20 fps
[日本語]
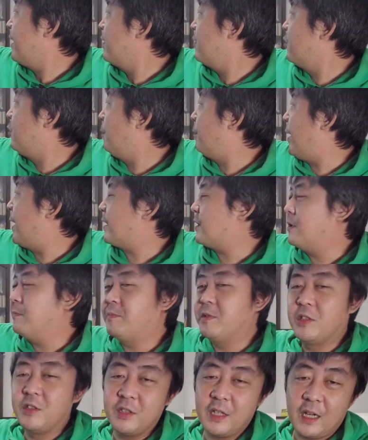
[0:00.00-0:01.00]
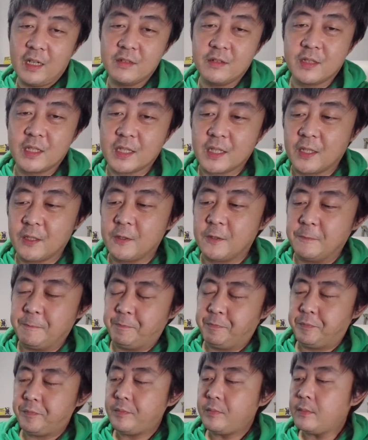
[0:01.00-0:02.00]
5パック分ぐらいあるんですけど、
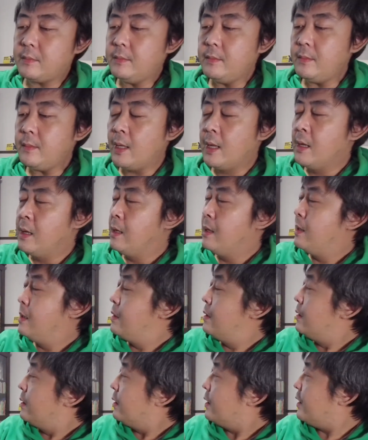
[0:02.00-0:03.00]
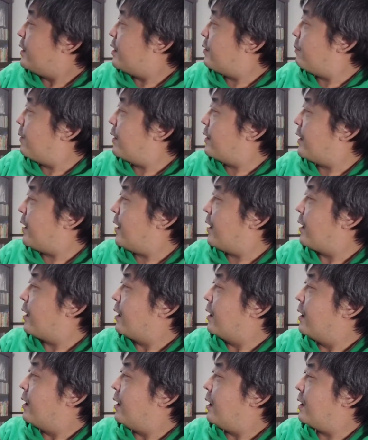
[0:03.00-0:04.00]
一番
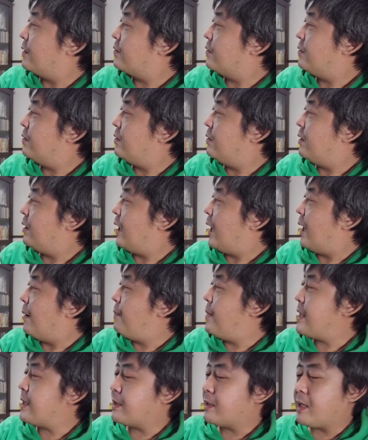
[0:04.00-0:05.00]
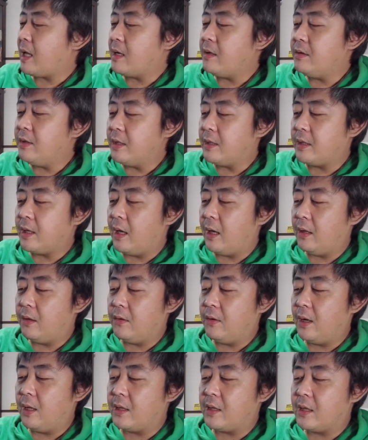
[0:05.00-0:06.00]
ね、あの、甘ったるい系
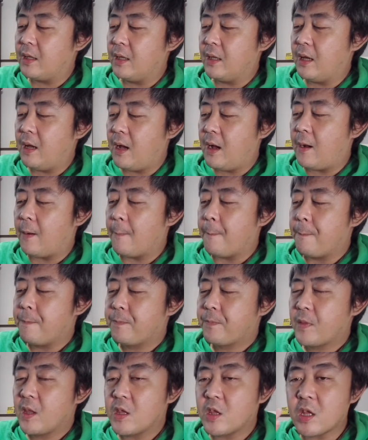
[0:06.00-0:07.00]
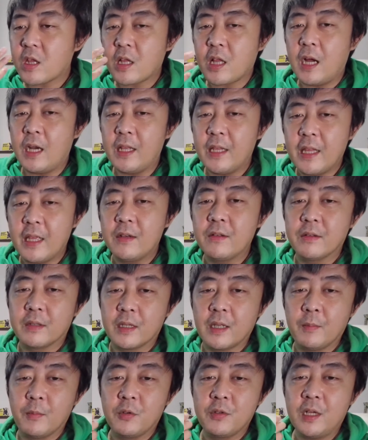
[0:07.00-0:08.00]
の味がしっかり出る
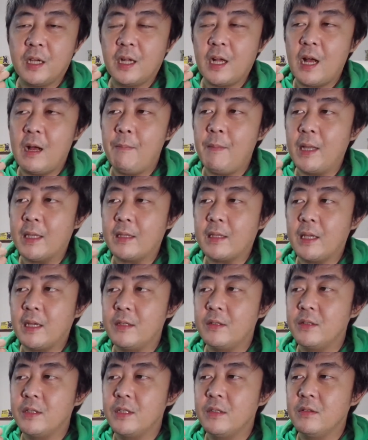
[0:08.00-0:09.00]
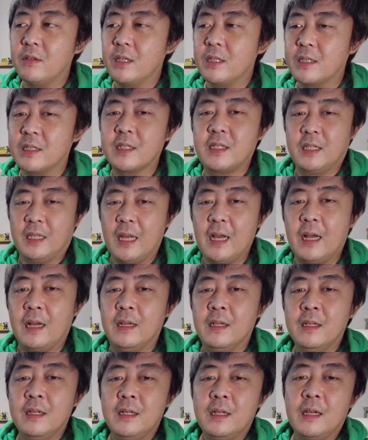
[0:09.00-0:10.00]
んで、僕なんか甘ったるいのが好き
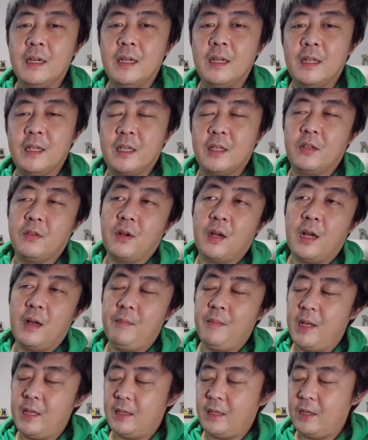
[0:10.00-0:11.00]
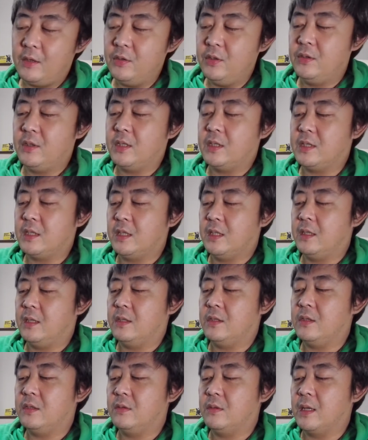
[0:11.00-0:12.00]
な、えー、リキッドが甘ったるいのが好きな
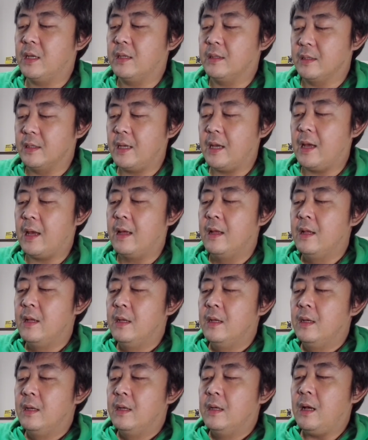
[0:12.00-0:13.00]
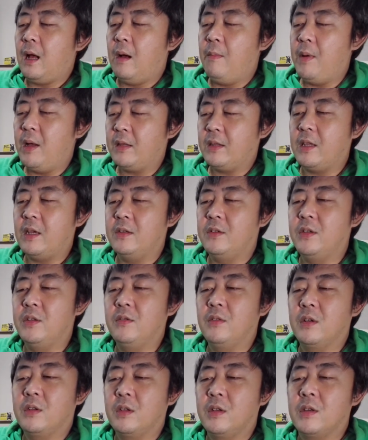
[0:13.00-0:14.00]
人なんで、甘ったるい
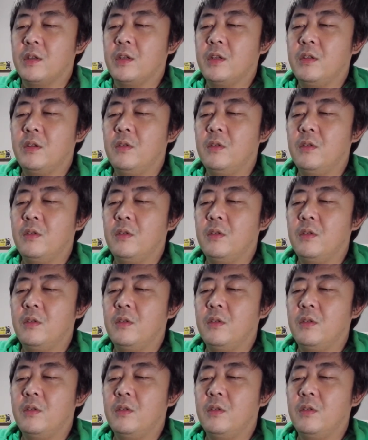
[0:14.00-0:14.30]
のがね、